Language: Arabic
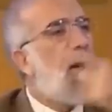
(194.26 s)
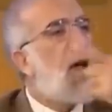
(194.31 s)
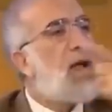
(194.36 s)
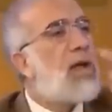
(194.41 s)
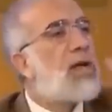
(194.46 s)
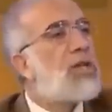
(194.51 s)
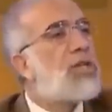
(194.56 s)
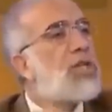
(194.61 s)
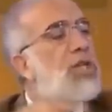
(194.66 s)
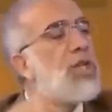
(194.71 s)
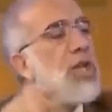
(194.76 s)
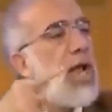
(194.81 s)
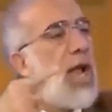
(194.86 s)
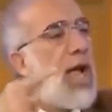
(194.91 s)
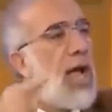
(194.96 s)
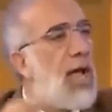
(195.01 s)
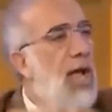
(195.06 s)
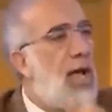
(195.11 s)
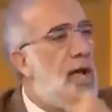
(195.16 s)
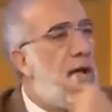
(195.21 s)
حركه سير
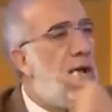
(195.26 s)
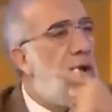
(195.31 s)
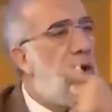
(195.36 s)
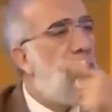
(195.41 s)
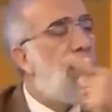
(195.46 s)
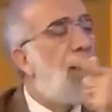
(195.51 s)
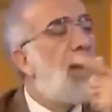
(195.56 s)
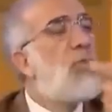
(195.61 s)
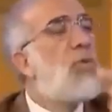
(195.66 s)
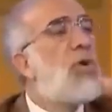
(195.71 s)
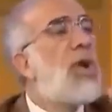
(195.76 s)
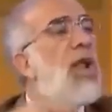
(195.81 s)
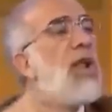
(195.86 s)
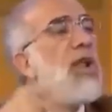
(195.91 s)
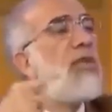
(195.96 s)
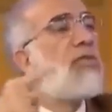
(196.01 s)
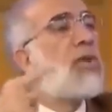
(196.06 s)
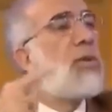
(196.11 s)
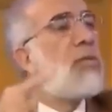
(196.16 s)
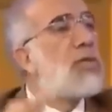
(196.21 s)
الحياه ان انا
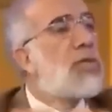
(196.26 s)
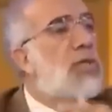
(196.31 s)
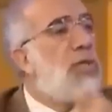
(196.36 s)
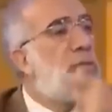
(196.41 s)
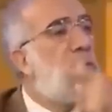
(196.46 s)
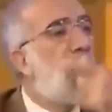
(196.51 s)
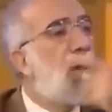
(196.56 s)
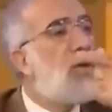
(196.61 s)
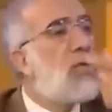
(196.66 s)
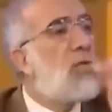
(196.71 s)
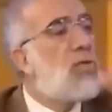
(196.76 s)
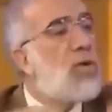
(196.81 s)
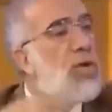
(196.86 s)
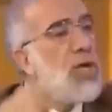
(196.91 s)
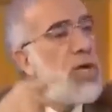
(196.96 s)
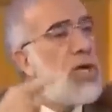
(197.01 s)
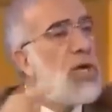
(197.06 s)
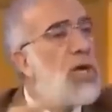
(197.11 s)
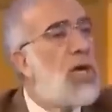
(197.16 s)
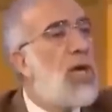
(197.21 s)
مكلف كمسلم ان
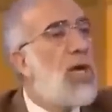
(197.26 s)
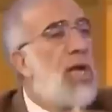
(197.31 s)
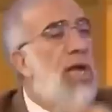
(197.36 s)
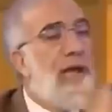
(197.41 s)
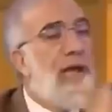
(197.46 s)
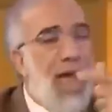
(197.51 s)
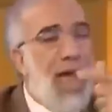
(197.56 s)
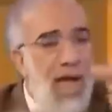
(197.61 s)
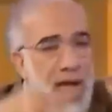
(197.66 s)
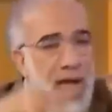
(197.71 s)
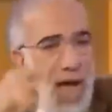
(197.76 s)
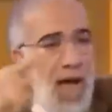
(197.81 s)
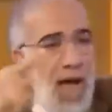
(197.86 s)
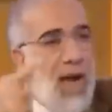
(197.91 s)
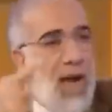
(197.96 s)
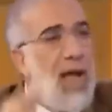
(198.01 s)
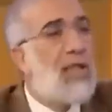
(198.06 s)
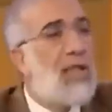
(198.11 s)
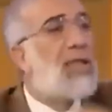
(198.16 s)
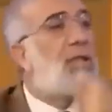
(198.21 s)
اعين الحياه
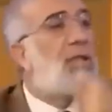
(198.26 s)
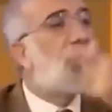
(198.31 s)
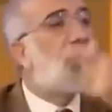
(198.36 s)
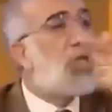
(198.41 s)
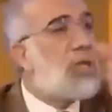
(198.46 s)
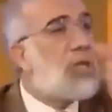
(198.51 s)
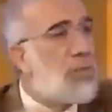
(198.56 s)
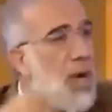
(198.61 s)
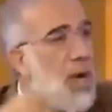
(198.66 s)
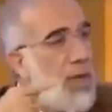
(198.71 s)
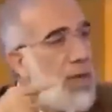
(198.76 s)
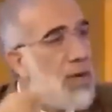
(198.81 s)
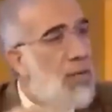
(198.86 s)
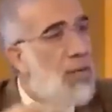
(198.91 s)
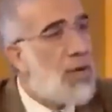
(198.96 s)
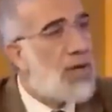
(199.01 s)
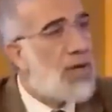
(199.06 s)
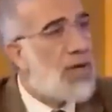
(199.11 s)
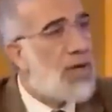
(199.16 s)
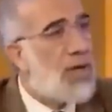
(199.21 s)
على ان تسير بهذا
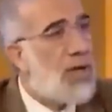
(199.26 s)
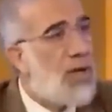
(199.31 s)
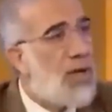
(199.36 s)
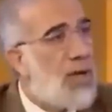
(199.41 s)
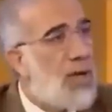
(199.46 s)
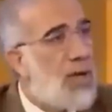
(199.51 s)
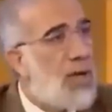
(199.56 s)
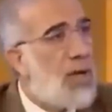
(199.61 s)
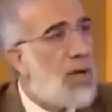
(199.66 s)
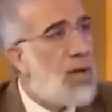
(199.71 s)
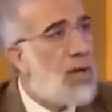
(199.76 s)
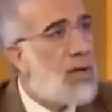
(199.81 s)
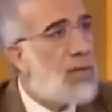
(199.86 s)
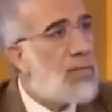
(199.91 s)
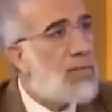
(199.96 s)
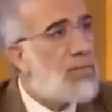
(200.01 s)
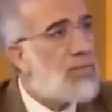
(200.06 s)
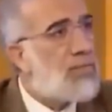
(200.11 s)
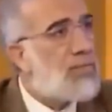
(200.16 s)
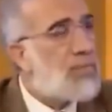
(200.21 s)
المنطق هنالك من
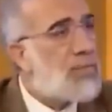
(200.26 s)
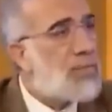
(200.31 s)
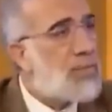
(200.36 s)
المسلمين